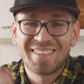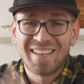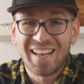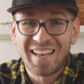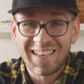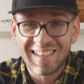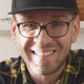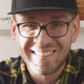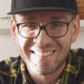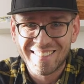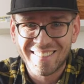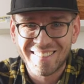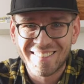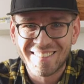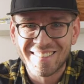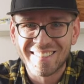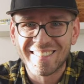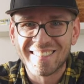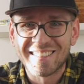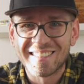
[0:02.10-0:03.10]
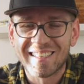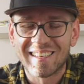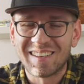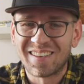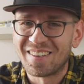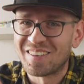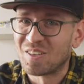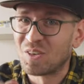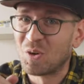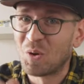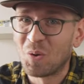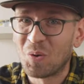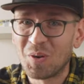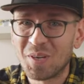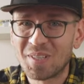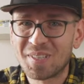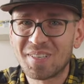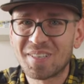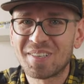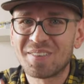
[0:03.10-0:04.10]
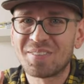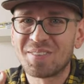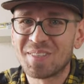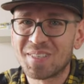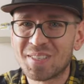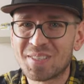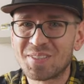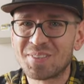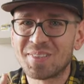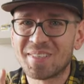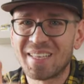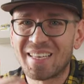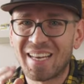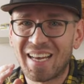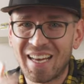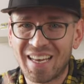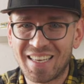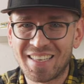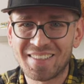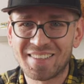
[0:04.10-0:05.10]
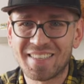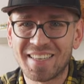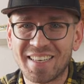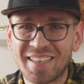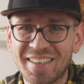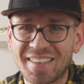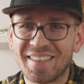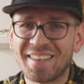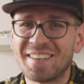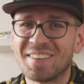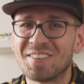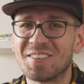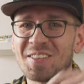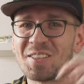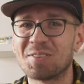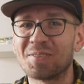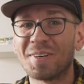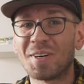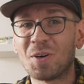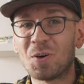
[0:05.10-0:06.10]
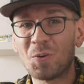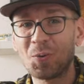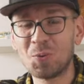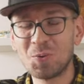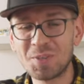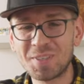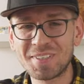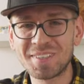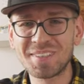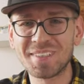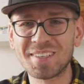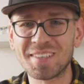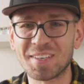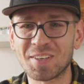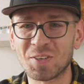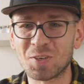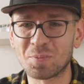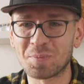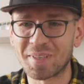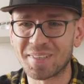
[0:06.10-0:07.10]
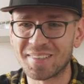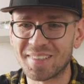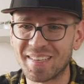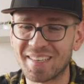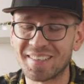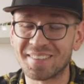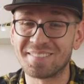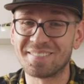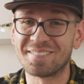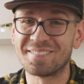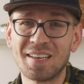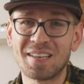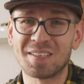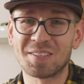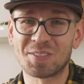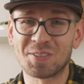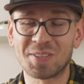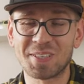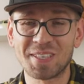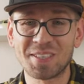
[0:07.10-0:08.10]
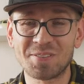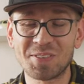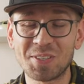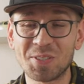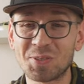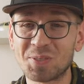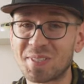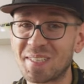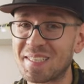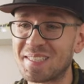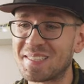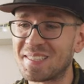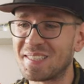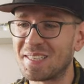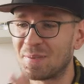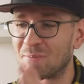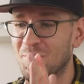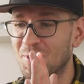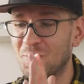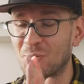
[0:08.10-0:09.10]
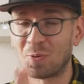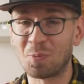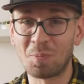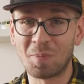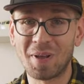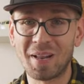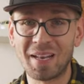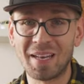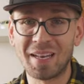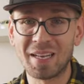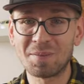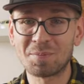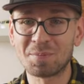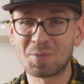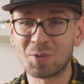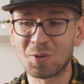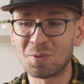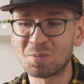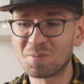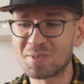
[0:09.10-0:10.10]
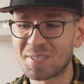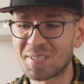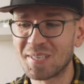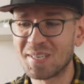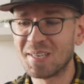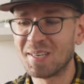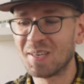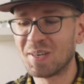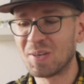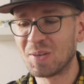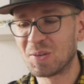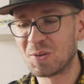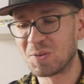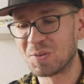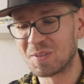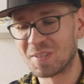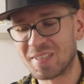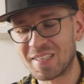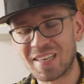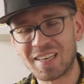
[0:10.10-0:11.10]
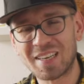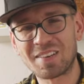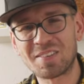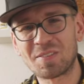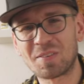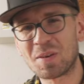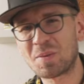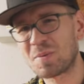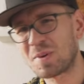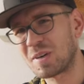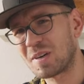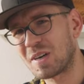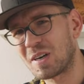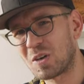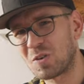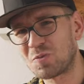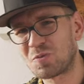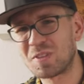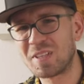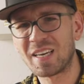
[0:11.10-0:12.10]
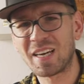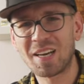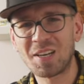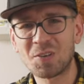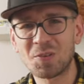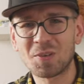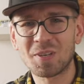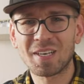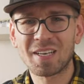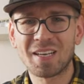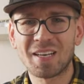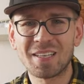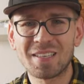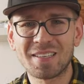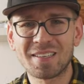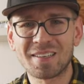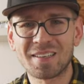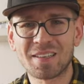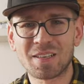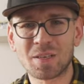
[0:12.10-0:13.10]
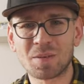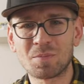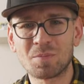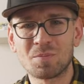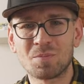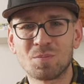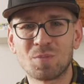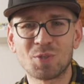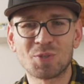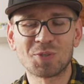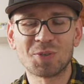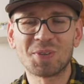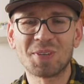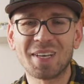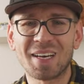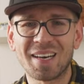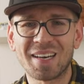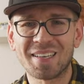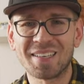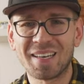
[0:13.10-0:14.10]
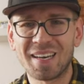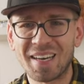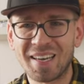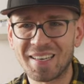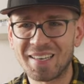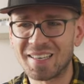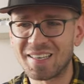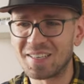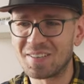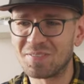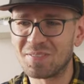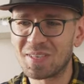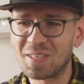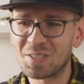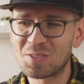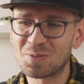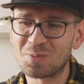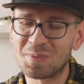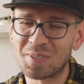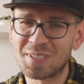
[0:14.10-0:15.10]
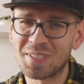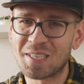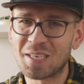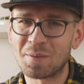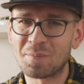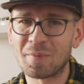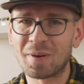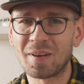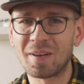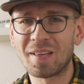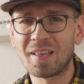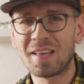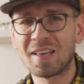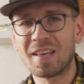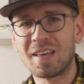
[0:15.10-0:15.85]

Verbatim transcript: Eine Sache ist ganz klar, heute wird es wieder heiß hergehen und zwar unten in den Kommentaren. Das heutige Video dreht sich nämlich um Laptops und da werden wir auf die ein oder andere Besonderheit eingehen, wenn es um das Thema